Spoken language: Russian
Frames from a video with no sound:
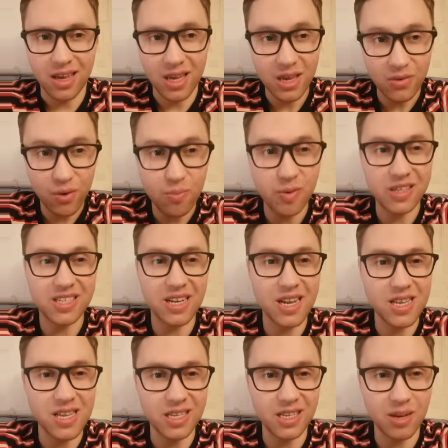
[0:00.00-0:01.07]
Его
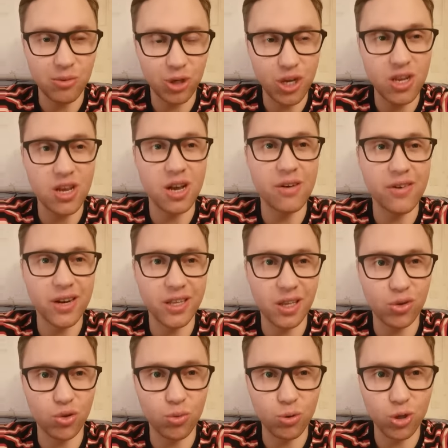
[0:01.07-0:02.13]
последние сообщения
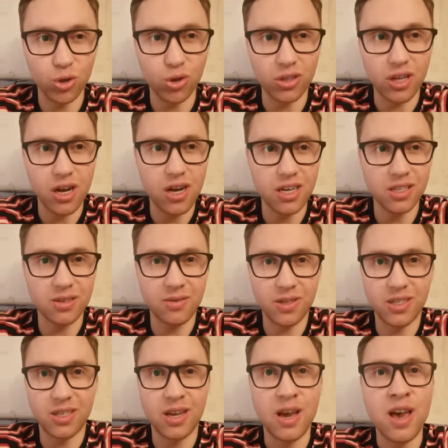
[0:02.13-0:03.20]
говорят о том, что это
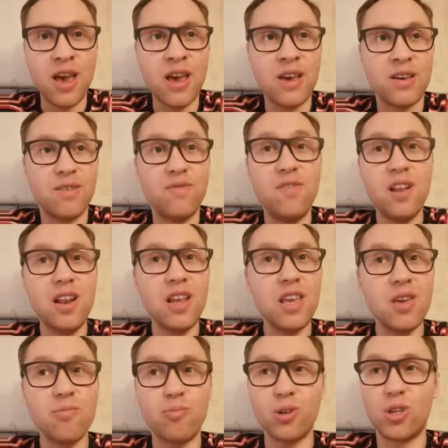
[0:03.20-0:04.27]
оказывается
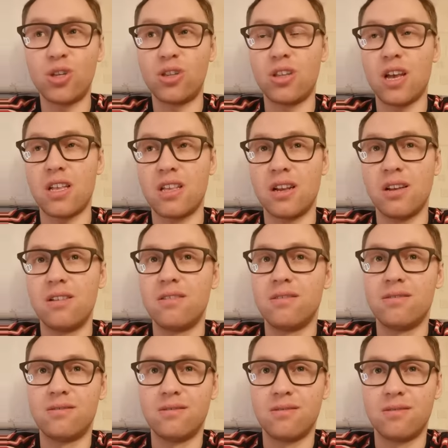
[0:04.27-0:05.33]
великий почитатель
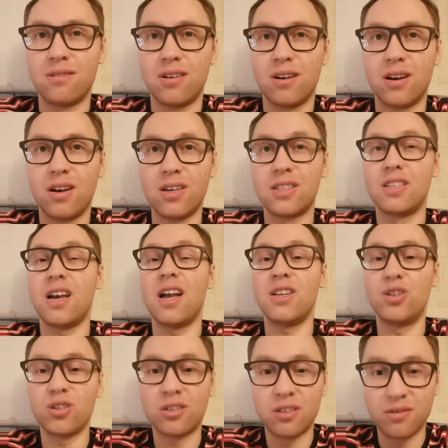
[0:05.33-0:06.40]

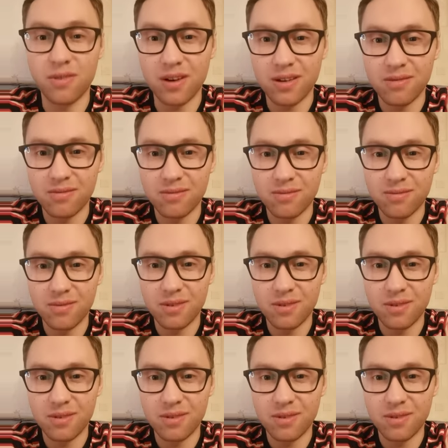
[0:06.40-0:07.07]
казачества,